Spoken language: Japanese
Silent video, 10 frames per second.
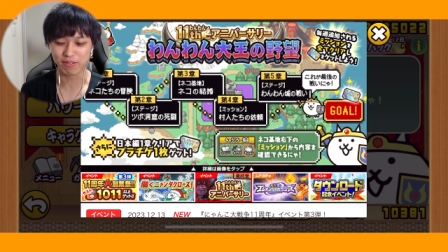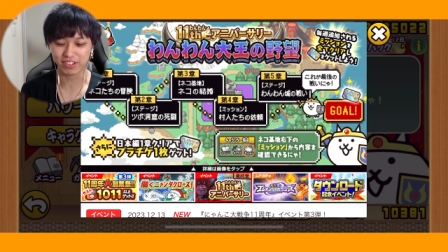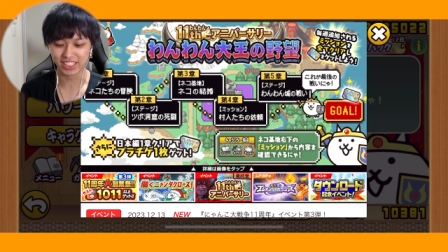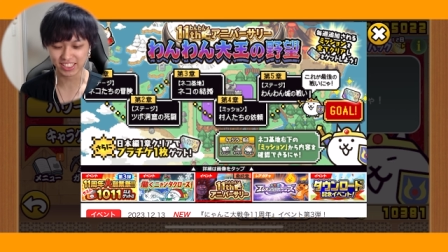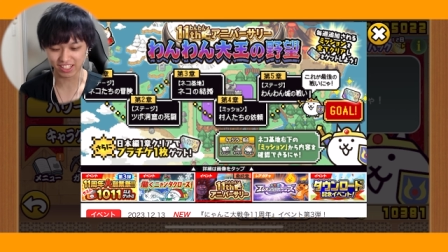
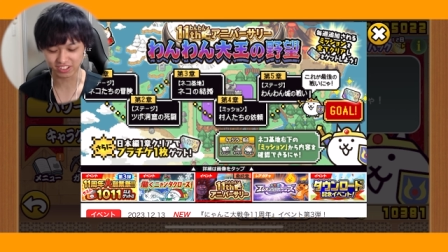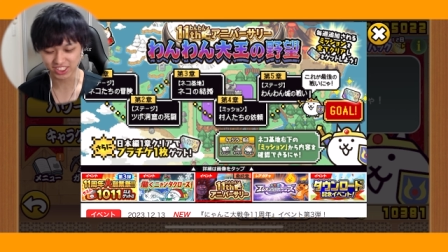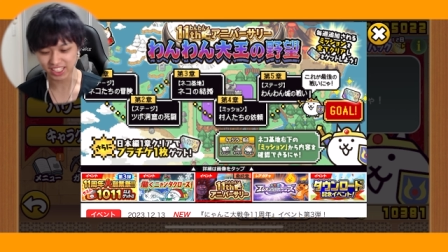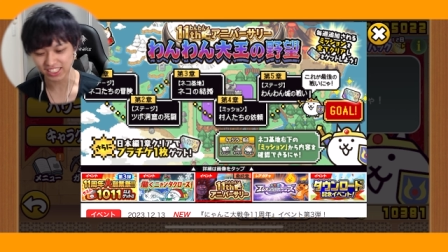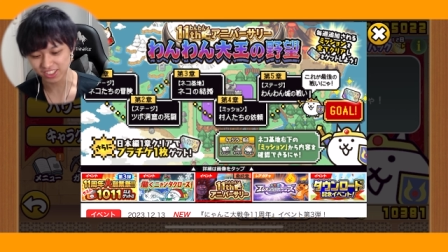望ですね。こ
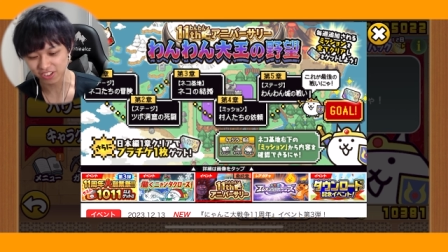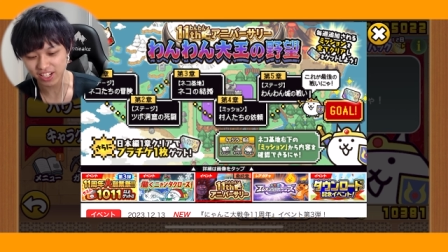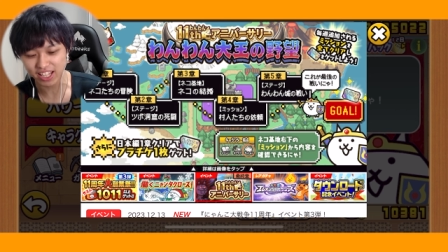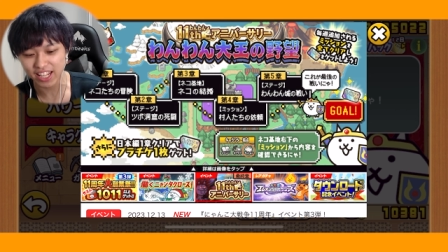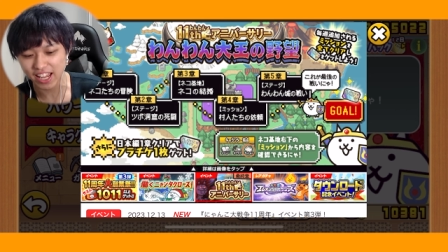ちらです。こ
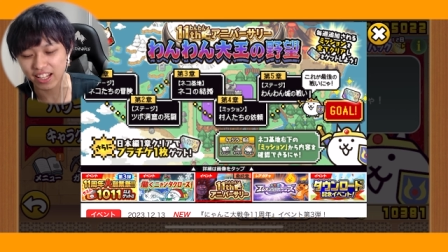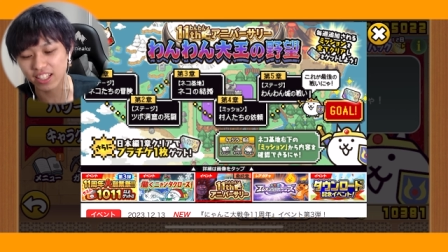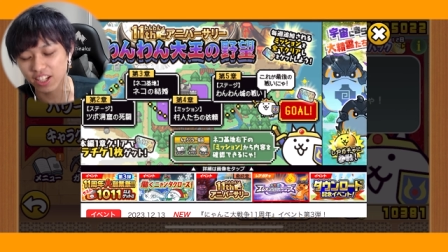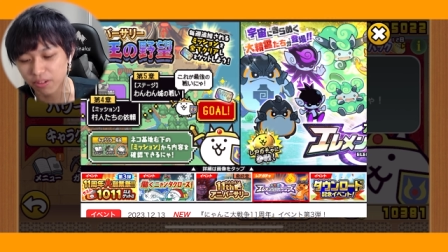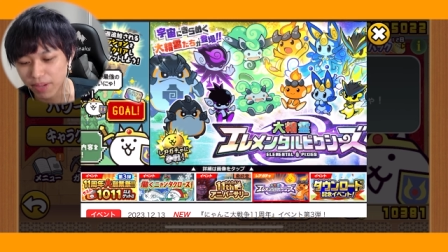れがね、
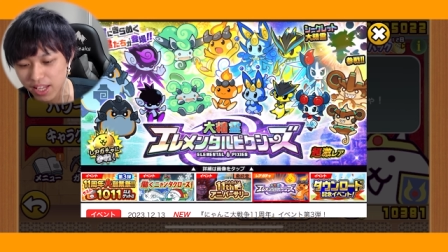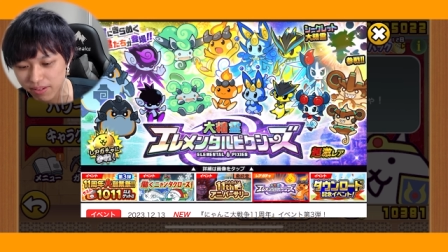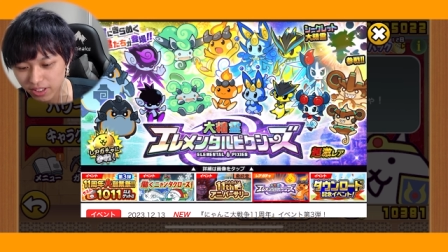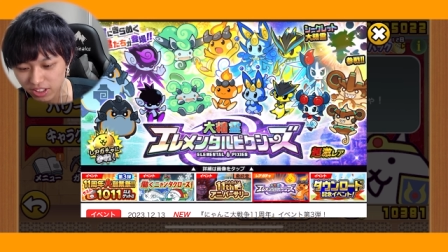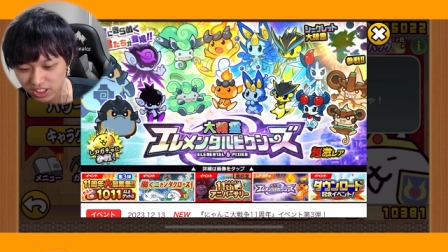結構
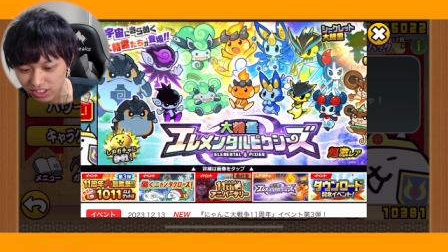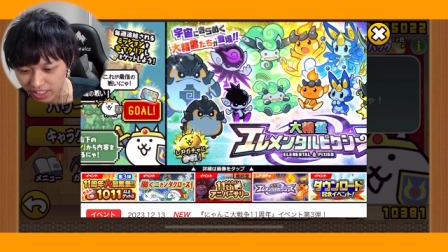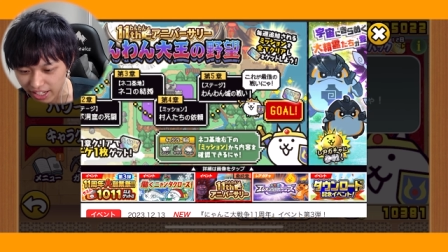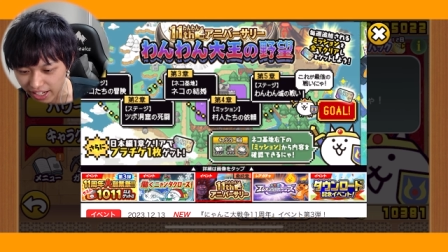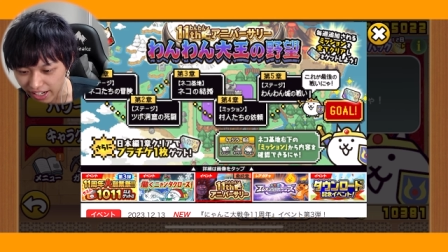メインイベントらしく
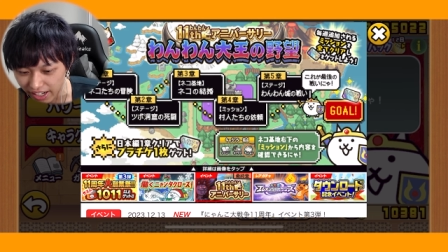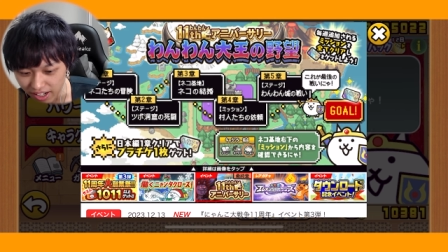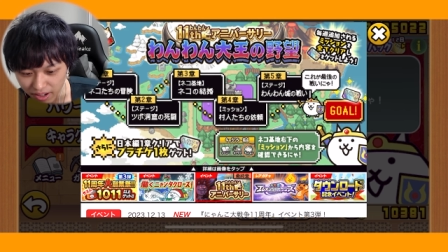て、